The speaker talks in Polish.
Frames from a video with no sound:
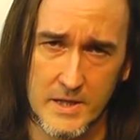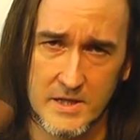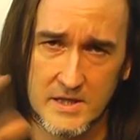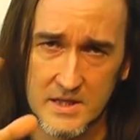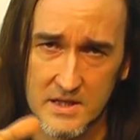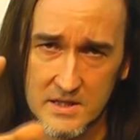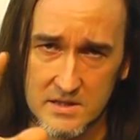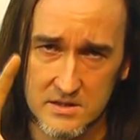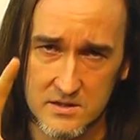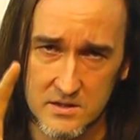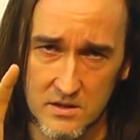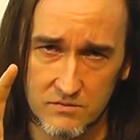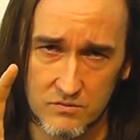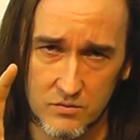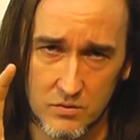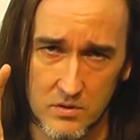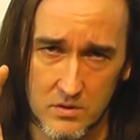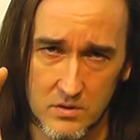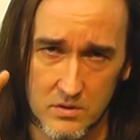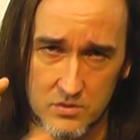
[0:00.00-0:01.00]
I teraz
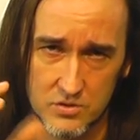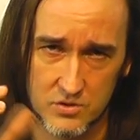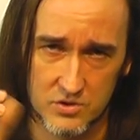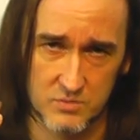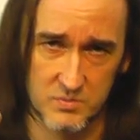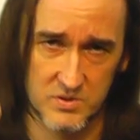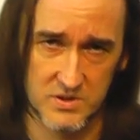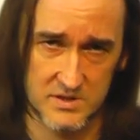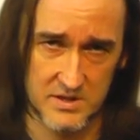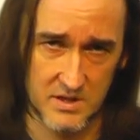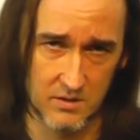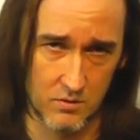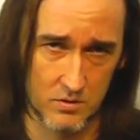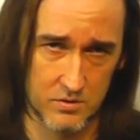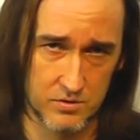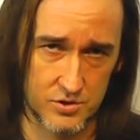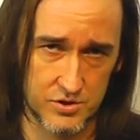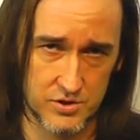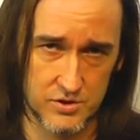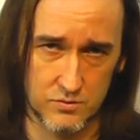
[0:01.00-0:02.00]
znowu ktoś by
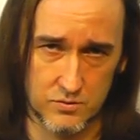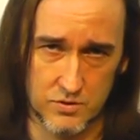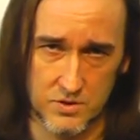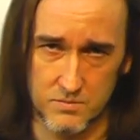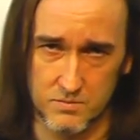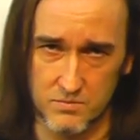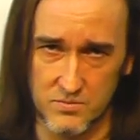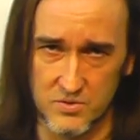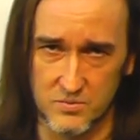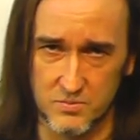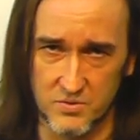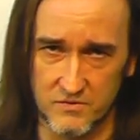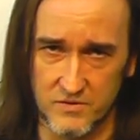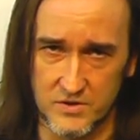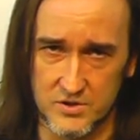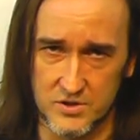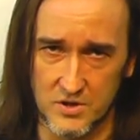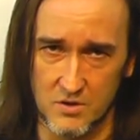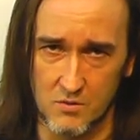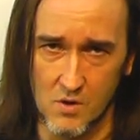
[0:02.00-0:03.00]
załączył i by
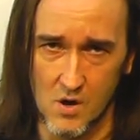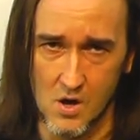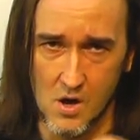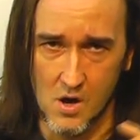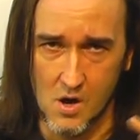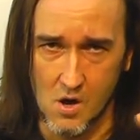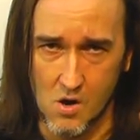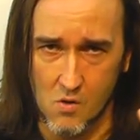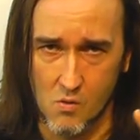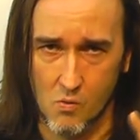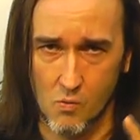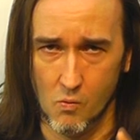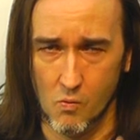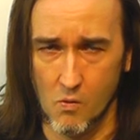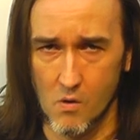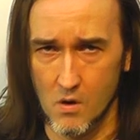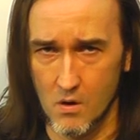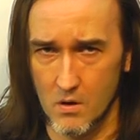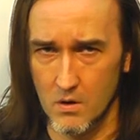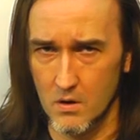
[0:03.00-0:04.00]
powiedział:
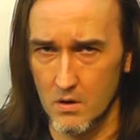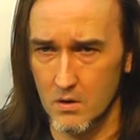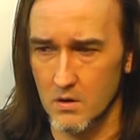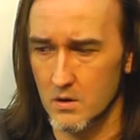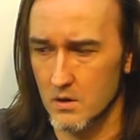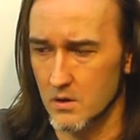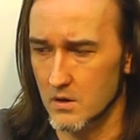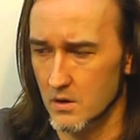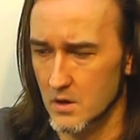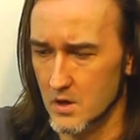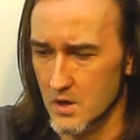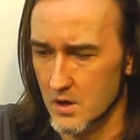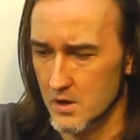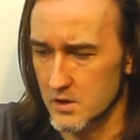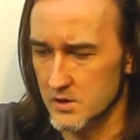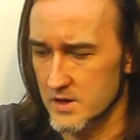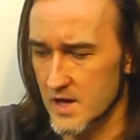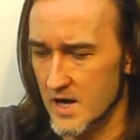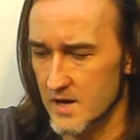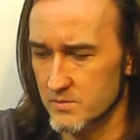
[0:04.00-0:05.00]
Ło,
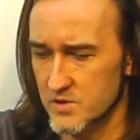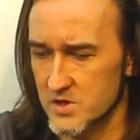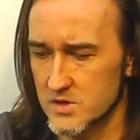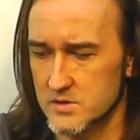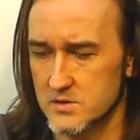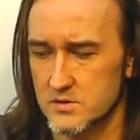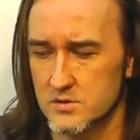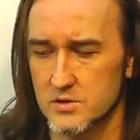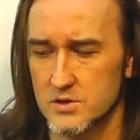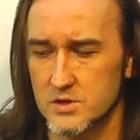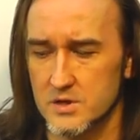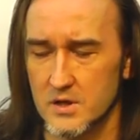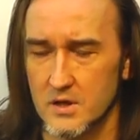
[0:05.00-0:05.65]
tam jest coś